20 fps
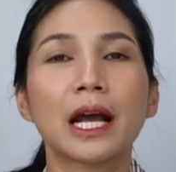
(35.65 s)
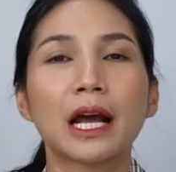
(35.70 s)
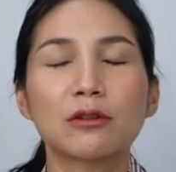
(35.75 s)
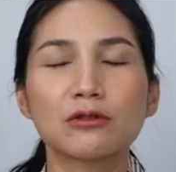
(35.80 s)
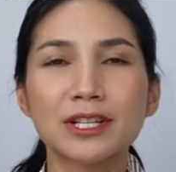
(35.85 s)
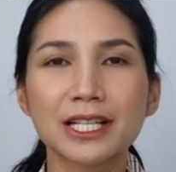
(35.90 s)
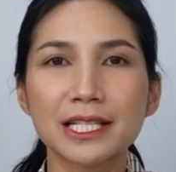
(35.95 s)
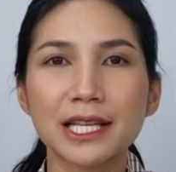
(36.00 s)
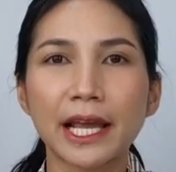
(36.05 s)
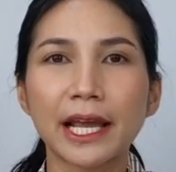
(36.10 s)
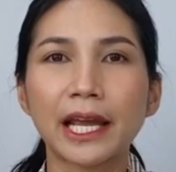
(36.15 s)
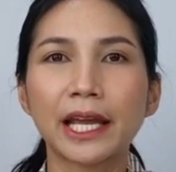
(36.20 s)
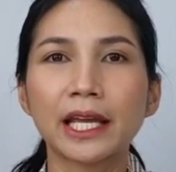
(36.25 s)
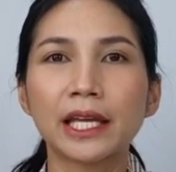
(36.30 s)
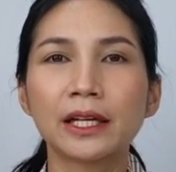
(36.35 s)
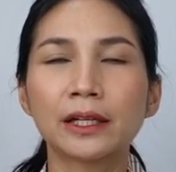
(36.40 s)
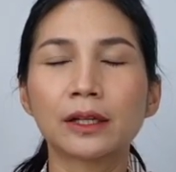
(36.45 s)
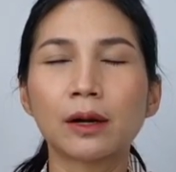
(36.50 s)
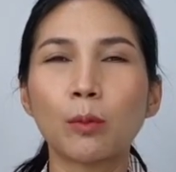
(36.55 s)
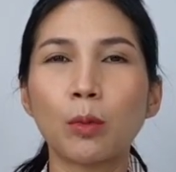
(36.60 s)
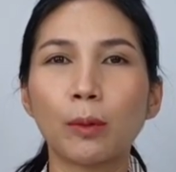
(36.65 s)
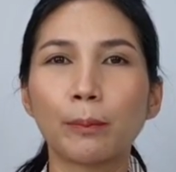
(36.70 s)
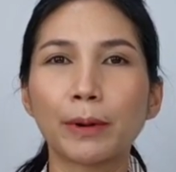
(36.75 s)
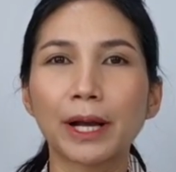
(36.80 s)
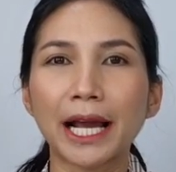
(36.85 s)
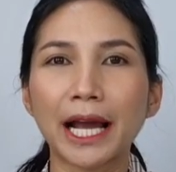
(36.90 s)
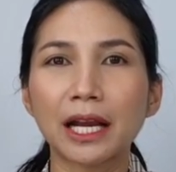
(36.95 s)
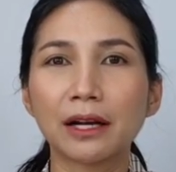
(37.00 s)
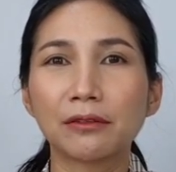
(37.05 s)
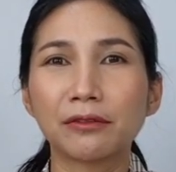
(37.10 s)
เขาจะใช้ระบบ
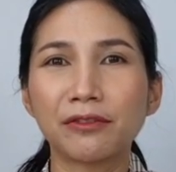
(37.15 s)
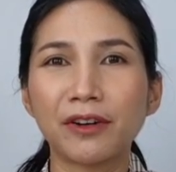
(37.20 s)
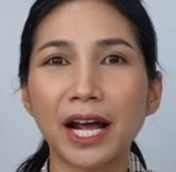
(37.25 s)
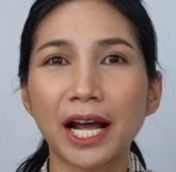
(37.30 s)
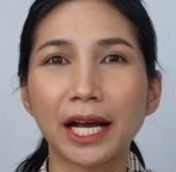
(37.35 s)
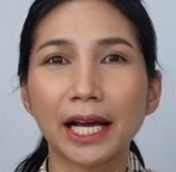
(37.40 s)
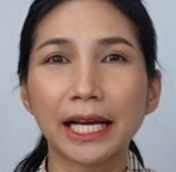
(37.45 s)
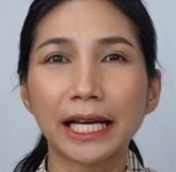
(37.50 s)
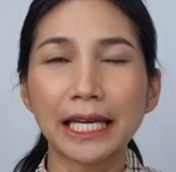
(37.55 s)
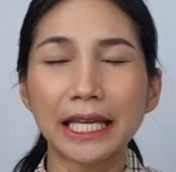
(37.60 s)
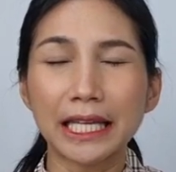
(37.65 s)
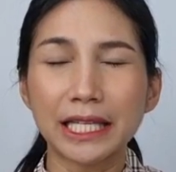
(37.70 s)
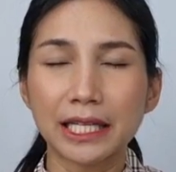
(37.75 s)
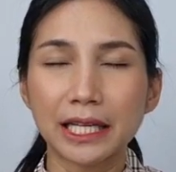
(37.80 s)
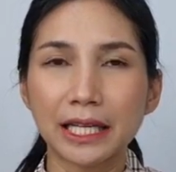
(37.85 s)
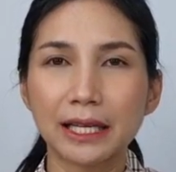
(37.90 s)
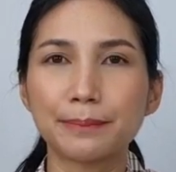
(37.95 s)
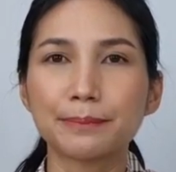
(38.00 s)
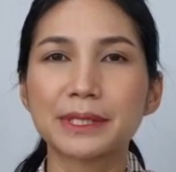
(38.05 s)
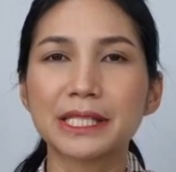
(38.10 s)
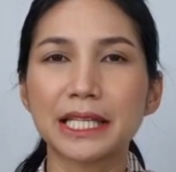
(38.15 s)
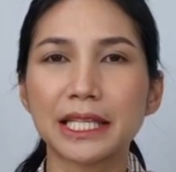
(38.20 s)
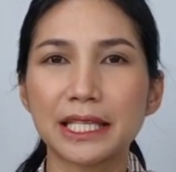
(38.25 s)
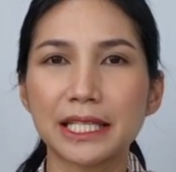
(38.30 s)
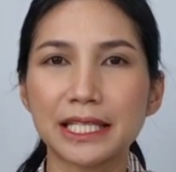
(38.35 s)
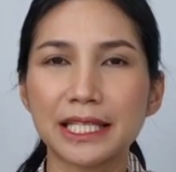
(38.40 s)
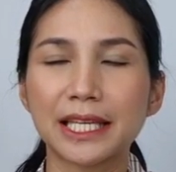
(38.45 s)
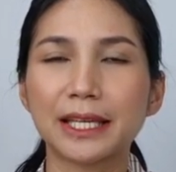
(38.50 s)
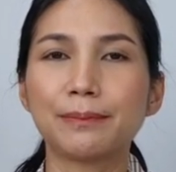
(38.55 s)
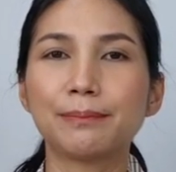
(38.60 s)
การฝัง NFC
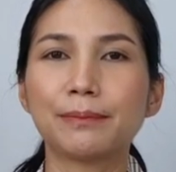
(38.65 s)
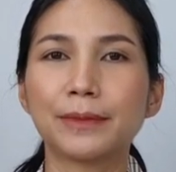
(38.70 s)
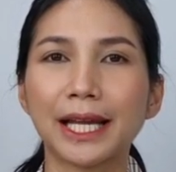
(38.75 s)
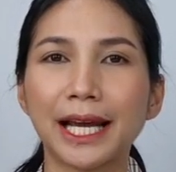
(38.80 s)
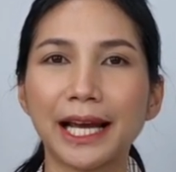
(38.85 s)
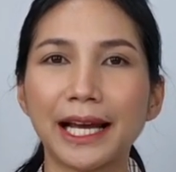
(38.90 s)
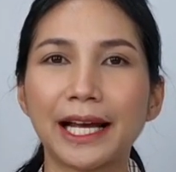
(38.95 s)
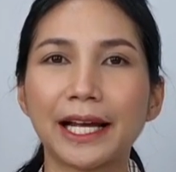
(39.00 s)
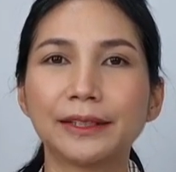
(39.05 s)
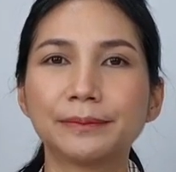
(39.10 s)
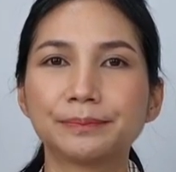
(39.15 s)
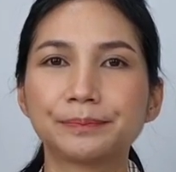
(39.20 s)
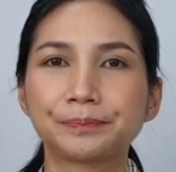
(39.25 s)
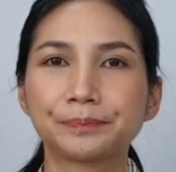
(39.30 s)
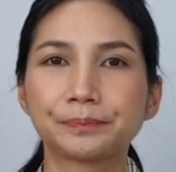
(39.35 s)
ชิปนะคะ